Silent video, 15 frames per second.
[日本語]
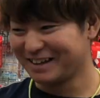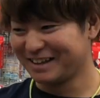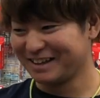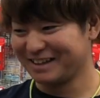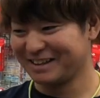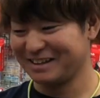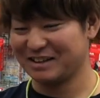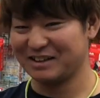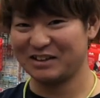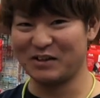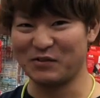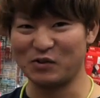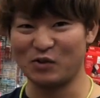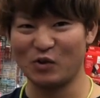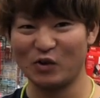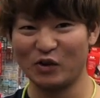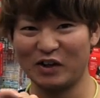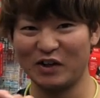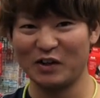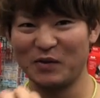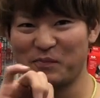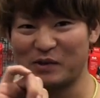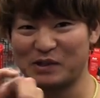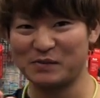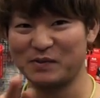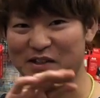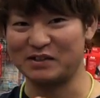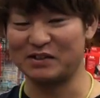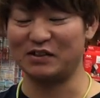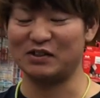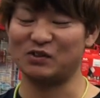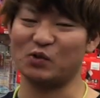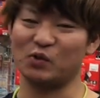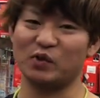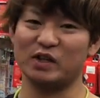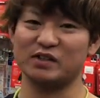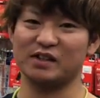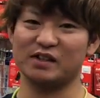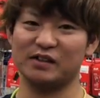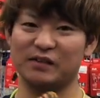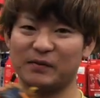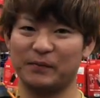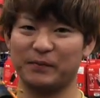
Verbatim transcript: ルパンでもそこで一発目出せるとすごくないですか怪